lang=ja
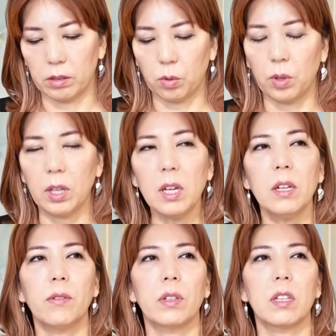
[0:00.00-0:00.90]
これ
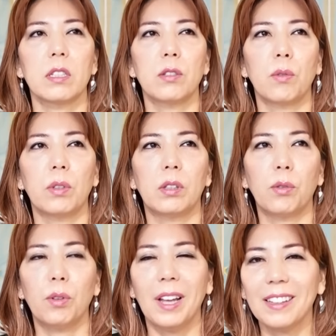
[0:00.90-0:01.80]
が私の理
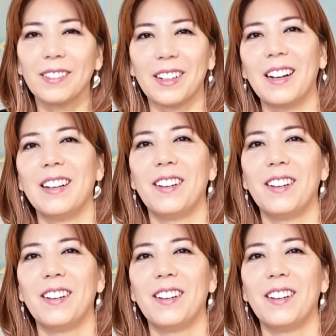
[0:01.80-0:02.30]
想だとか、